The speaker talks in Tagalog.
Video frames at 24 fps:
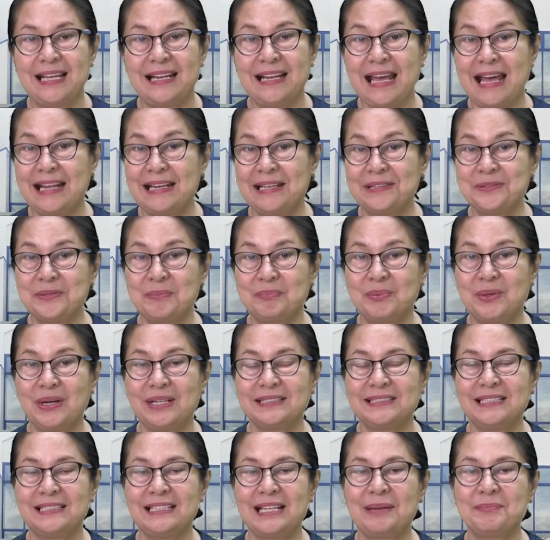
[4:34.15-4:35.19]
nalala niyo po
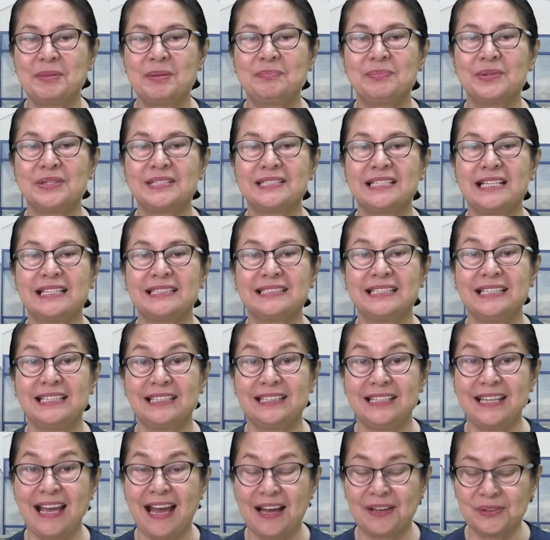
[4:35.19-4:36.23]
ang sinabi po sa
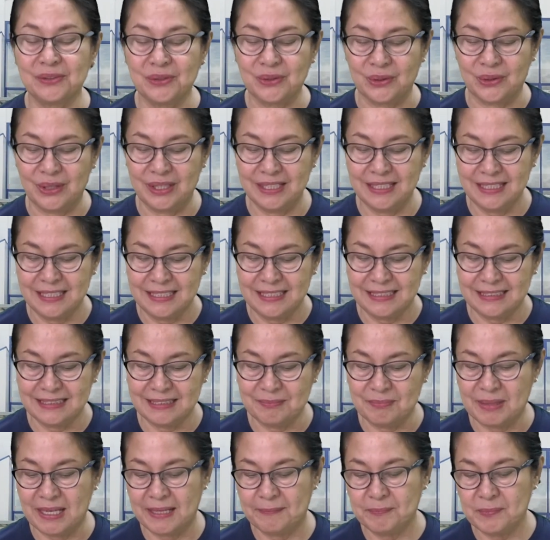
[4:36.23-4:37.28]
Santiago,
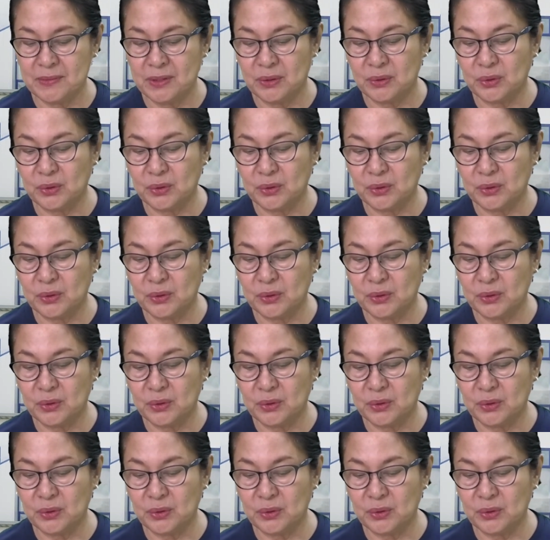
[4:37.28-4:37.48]
di ba?